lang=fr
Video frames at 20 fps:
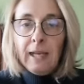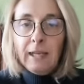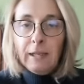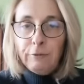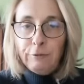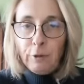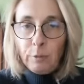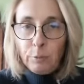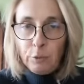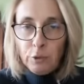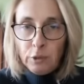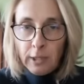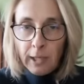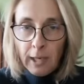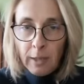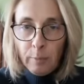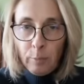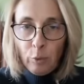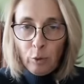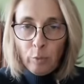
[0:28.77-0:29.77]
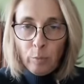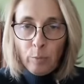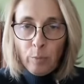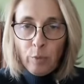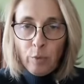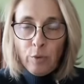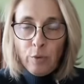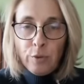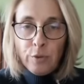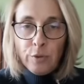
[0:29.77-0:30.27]
La formule qu'elle
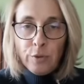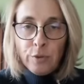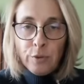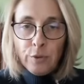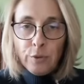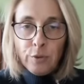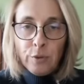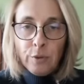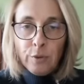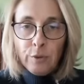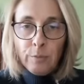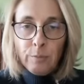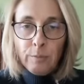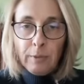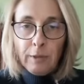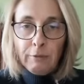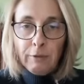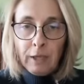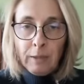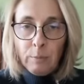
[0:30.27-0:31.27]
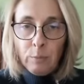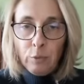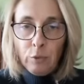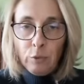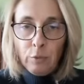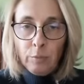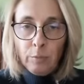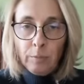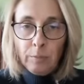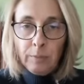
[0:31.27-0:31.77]
propose euh, m'a
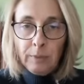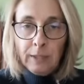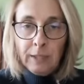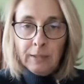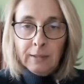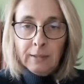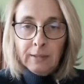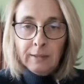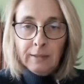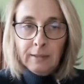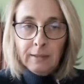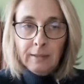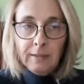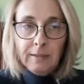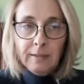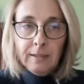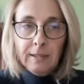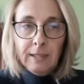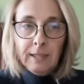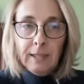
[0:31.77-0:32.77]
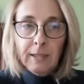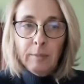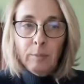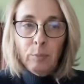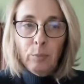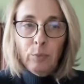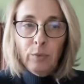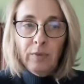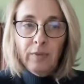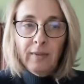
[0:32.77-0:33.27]
vraiment bien
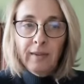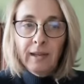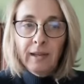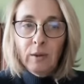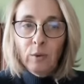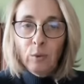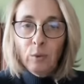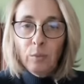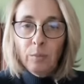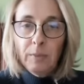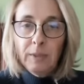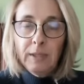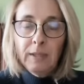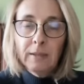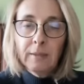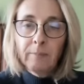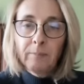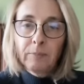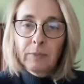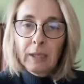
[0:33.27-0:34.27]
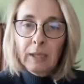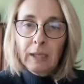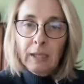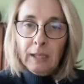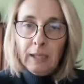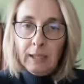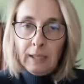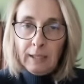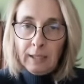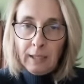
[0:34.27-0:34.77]
intéressée puisqu'elle combine
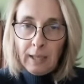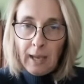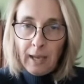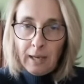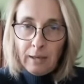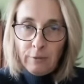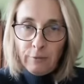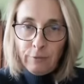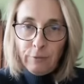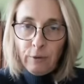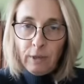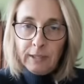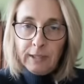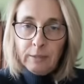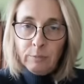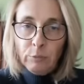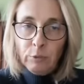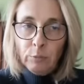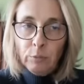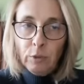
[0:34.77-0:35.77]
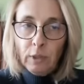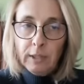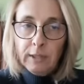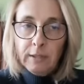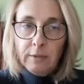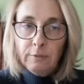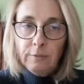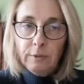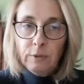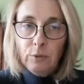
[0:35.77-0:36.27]
à la fois des moments
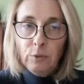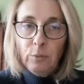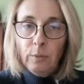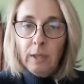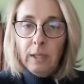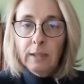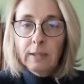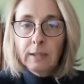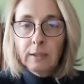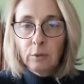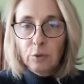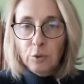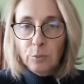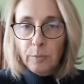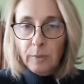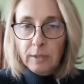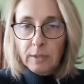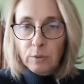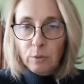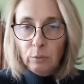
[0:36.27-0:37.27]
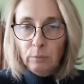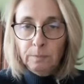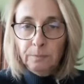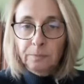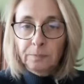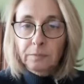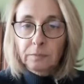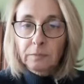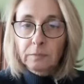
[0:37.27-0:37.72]
individuels d'introspection